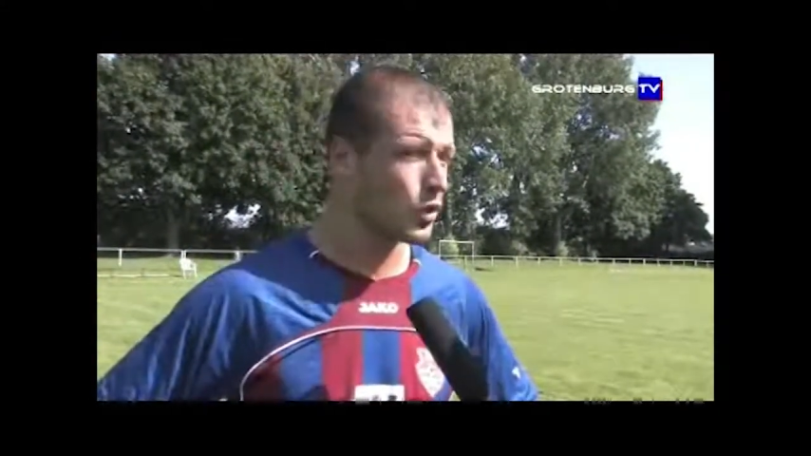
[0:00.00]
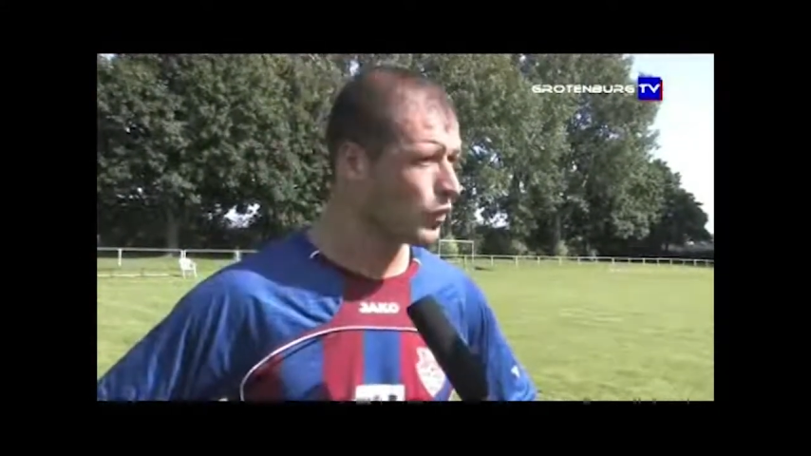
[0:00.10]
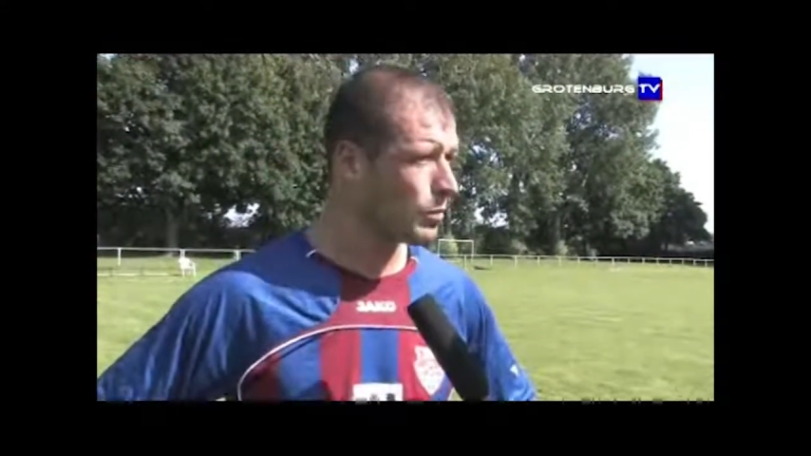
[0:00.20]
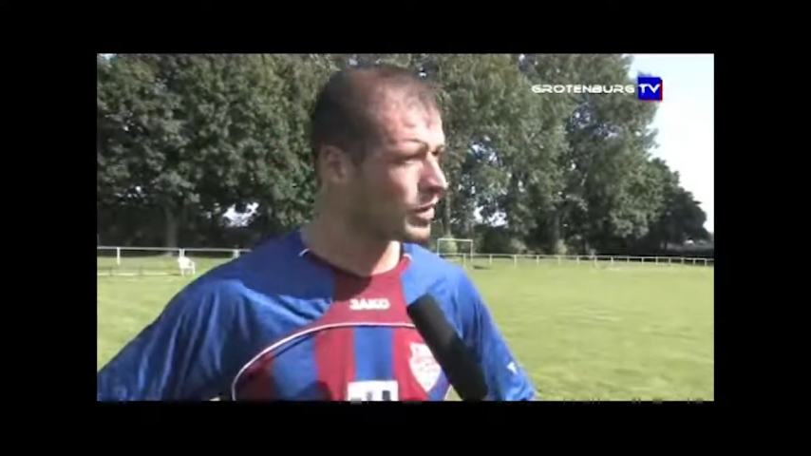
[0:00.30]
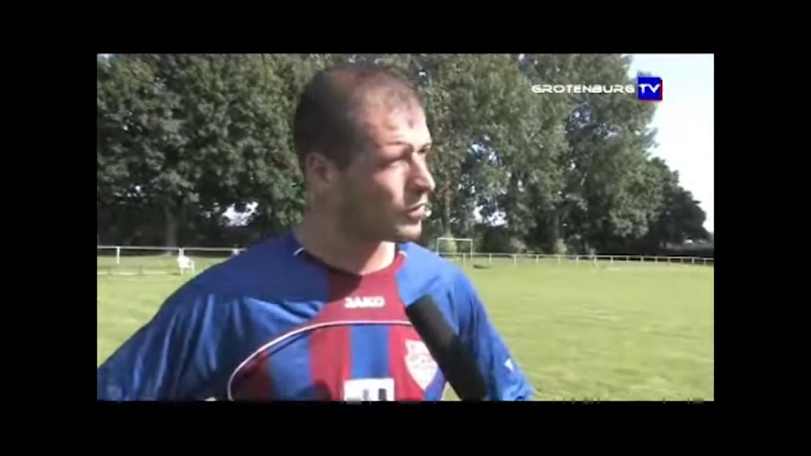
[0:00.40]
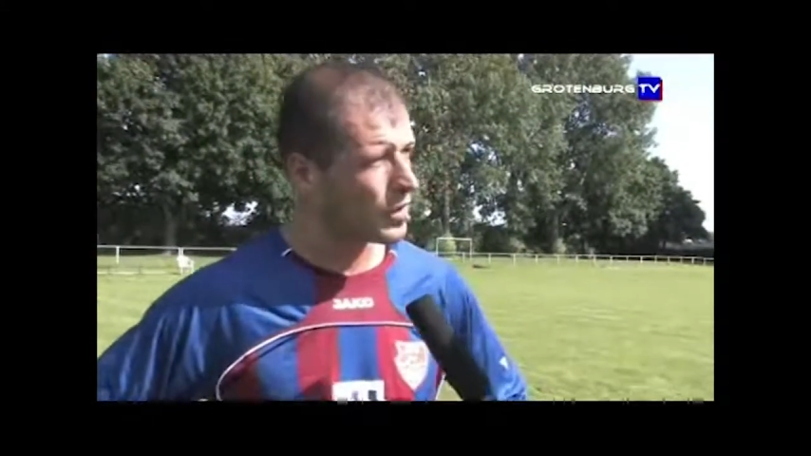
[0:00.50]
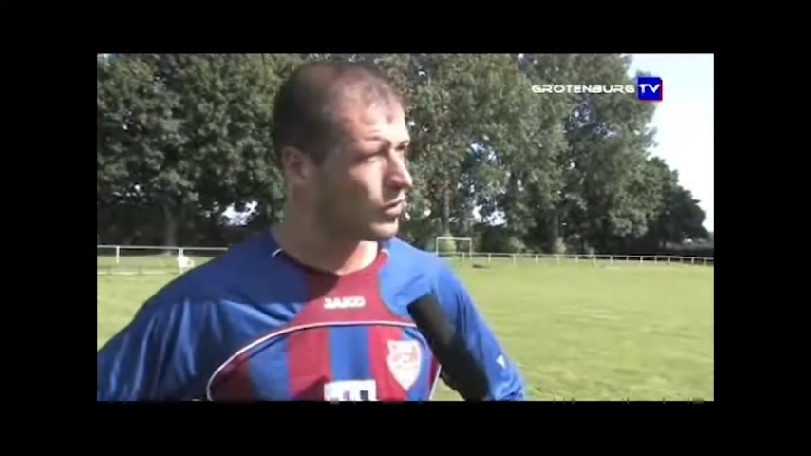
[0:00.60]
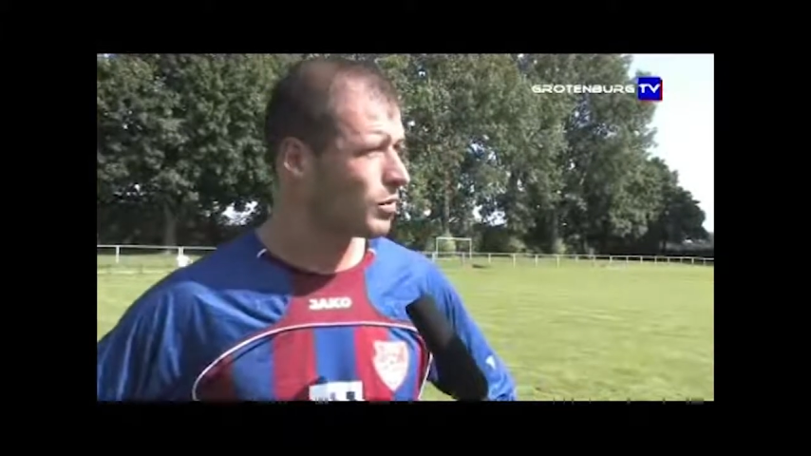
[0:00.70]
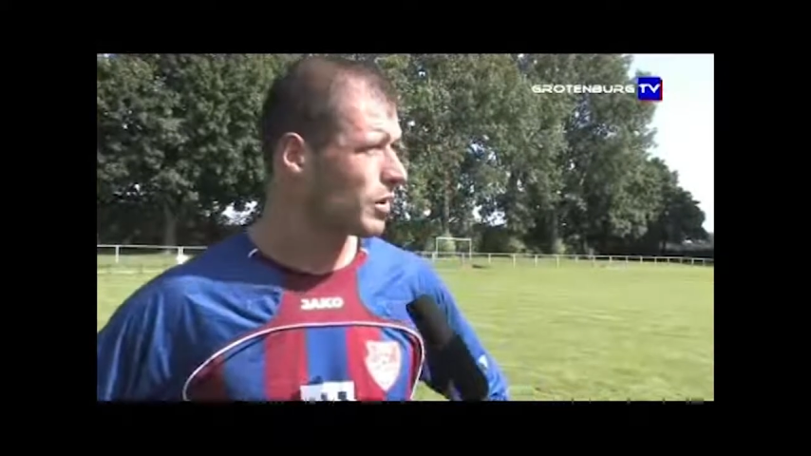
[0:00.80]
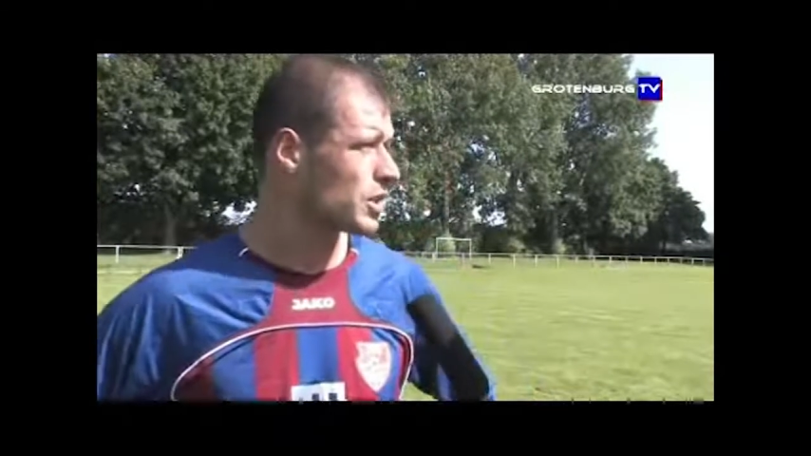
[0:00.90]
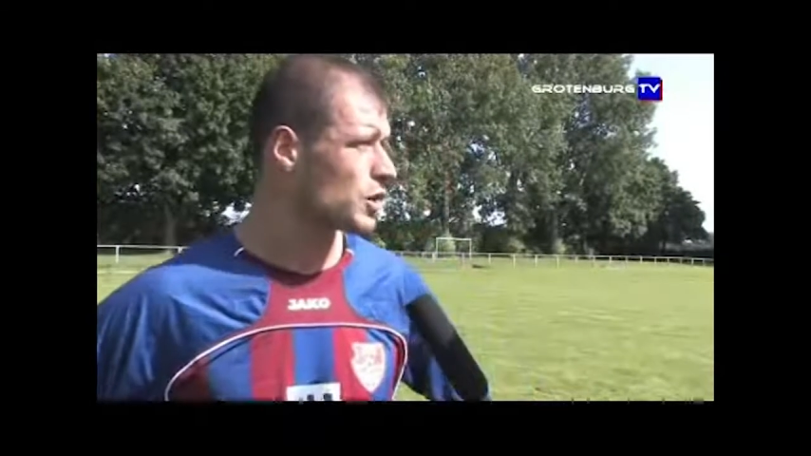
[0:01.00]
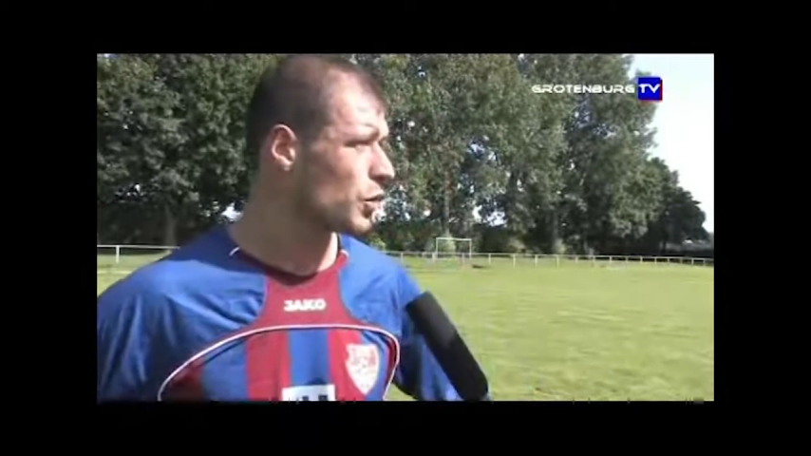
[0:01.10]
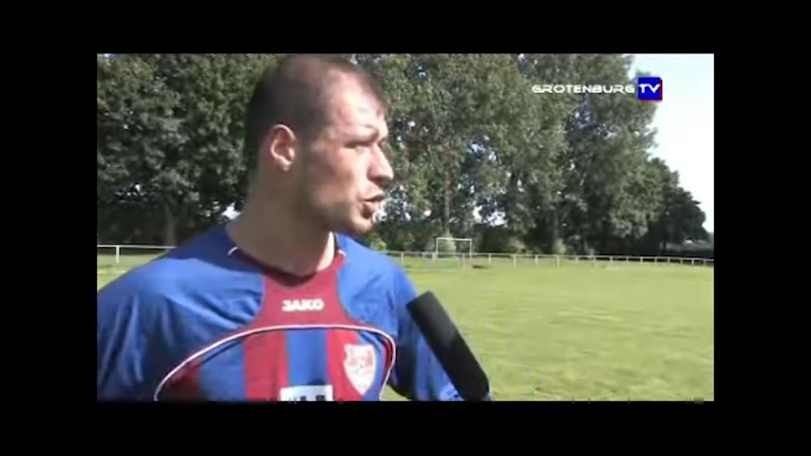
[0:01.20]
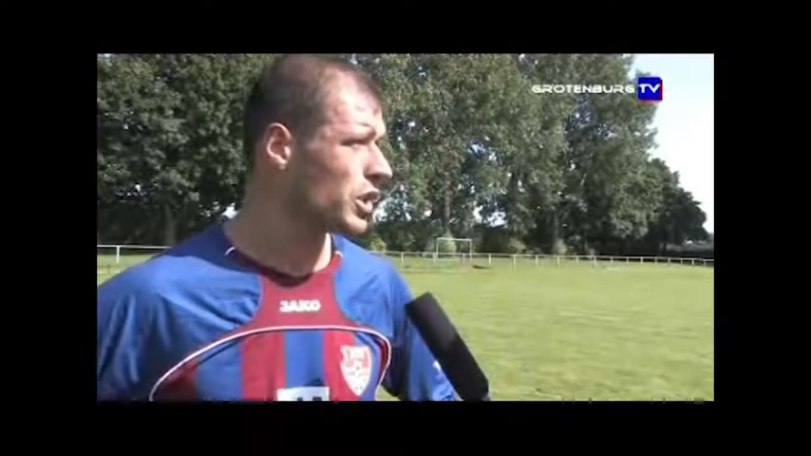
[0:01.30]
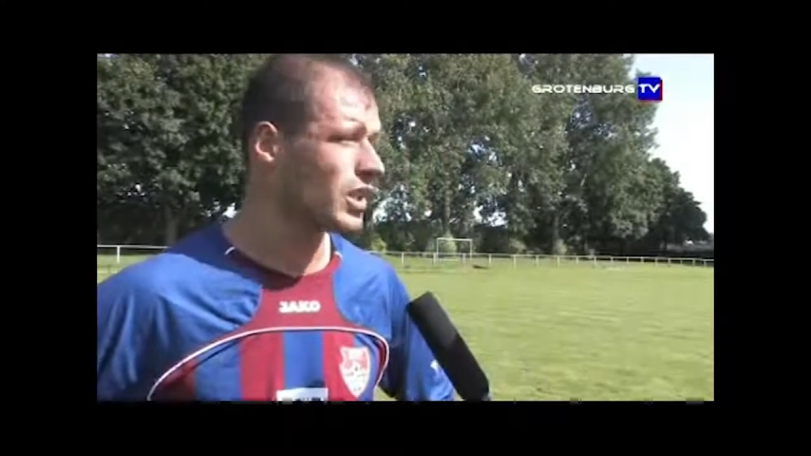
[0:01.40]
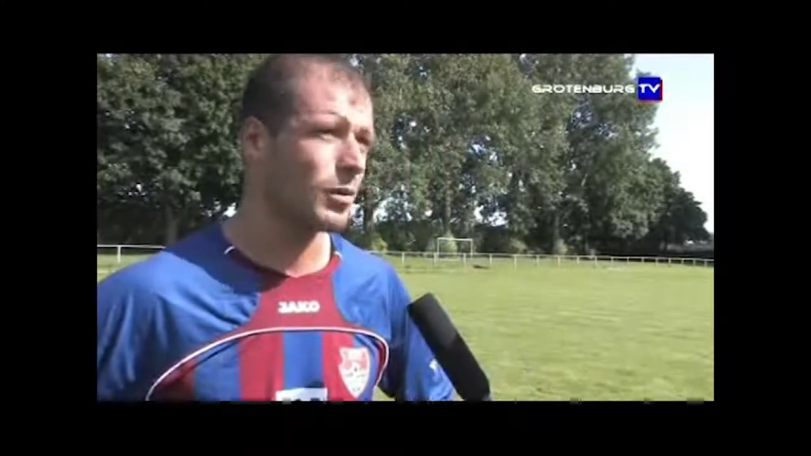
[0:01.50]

viel mit, wie, wie man sich vorstellt.